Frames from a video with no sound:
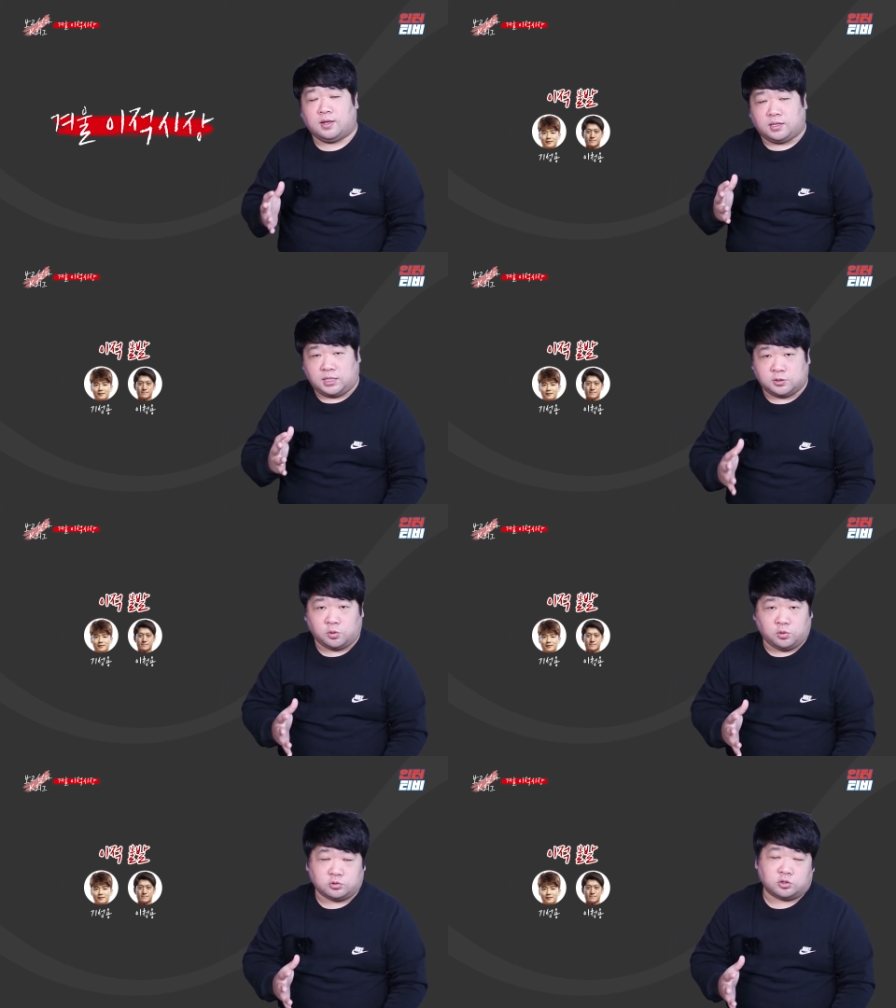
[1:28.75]

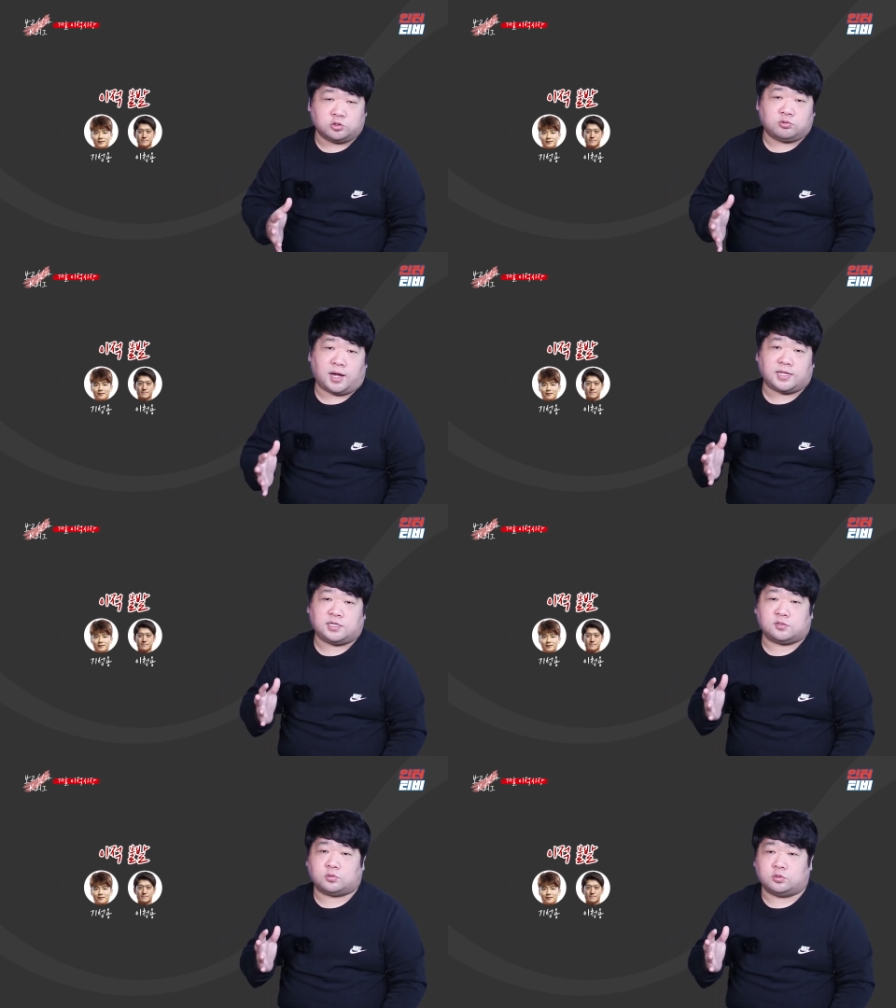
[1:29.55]
기성용 선수와
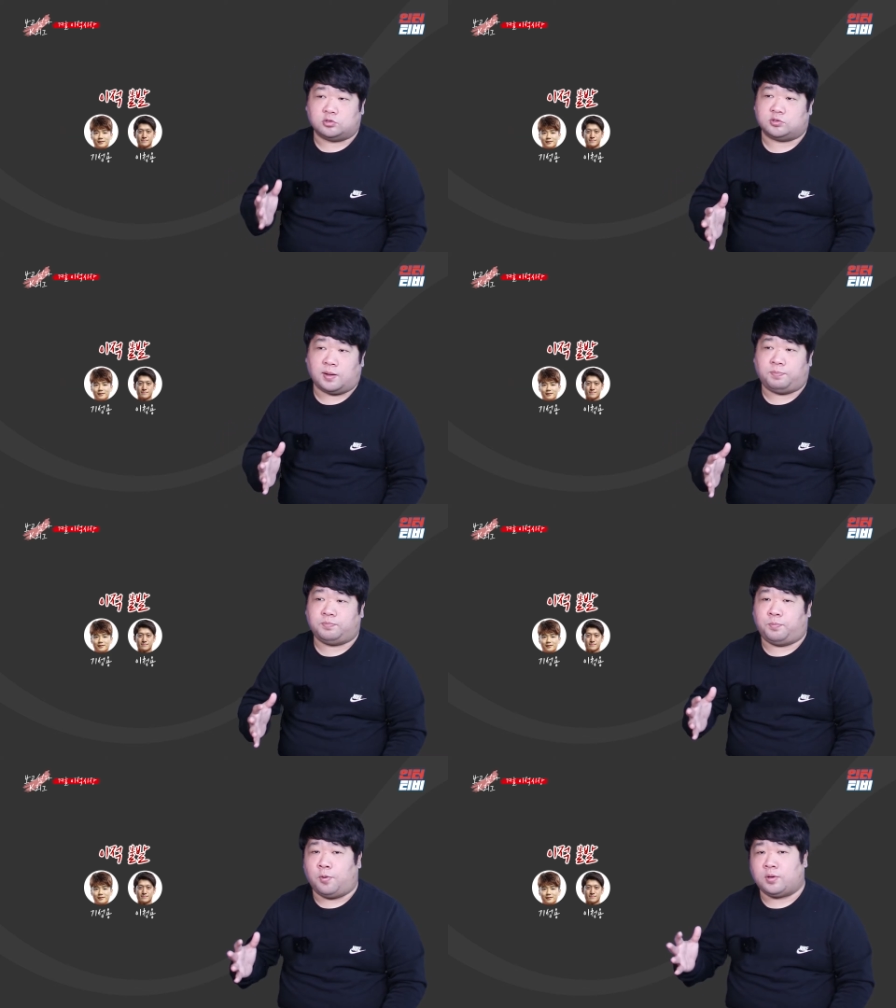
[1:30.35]
이청 선수가
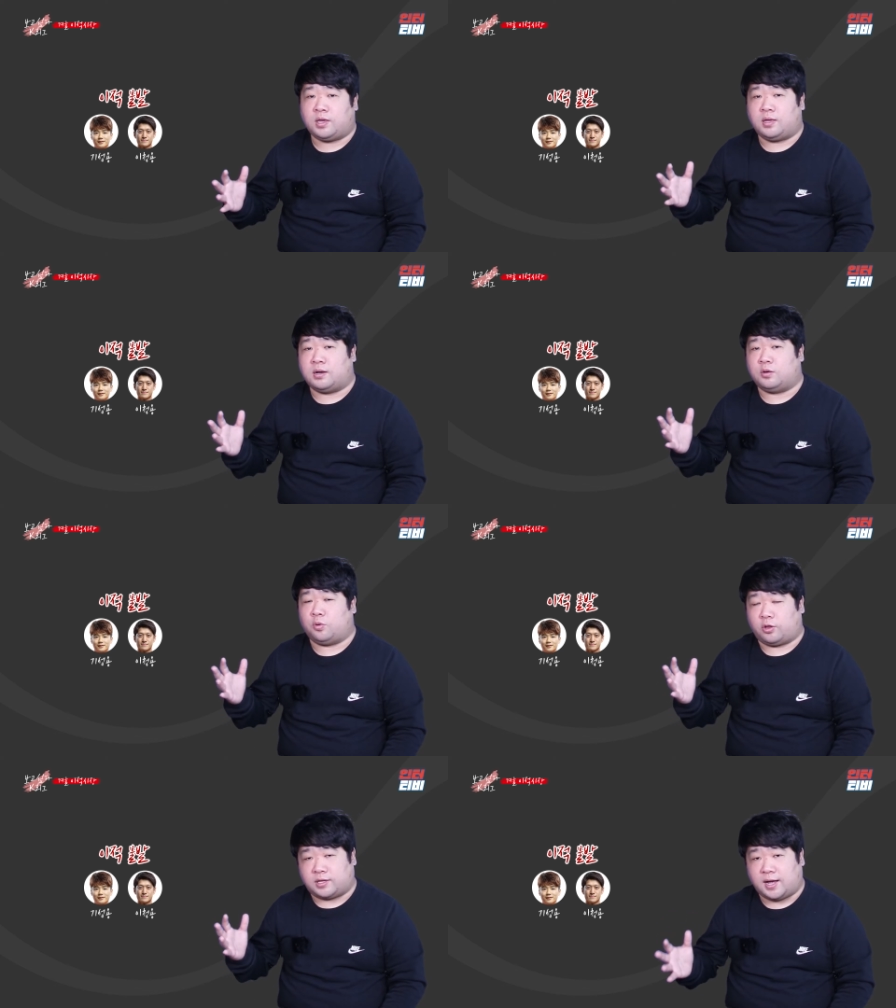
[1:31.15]
복귀를
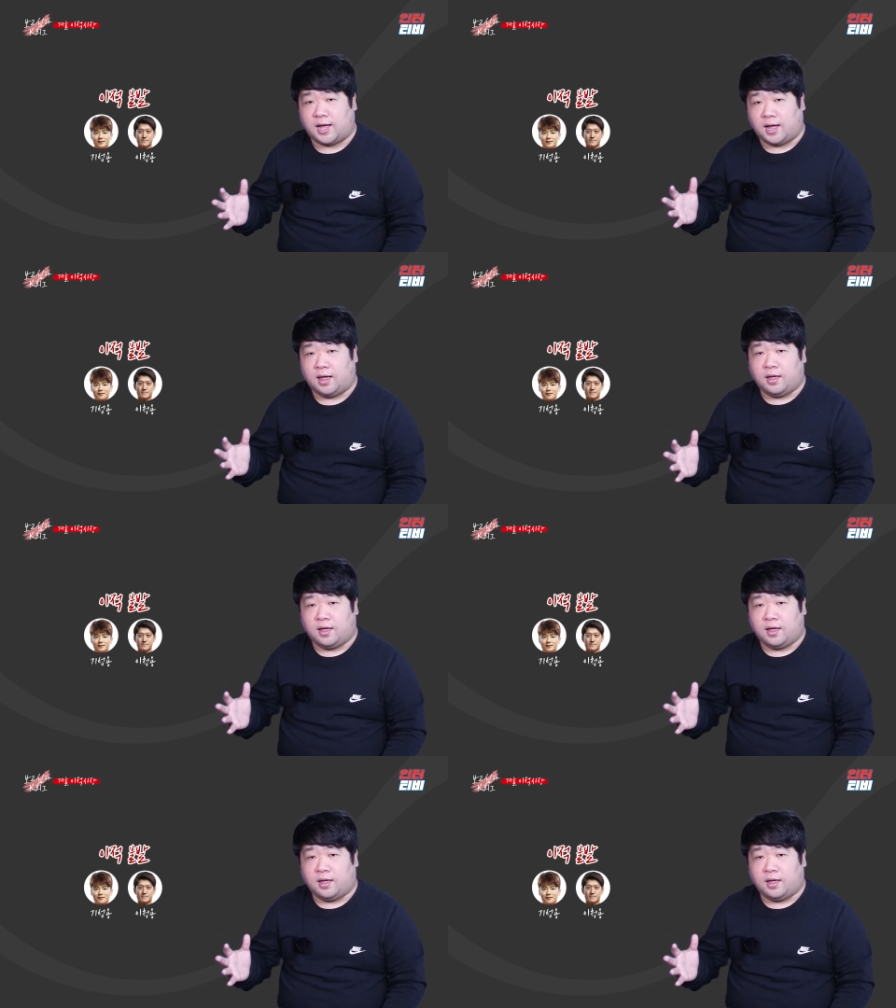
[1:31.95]
노렸다가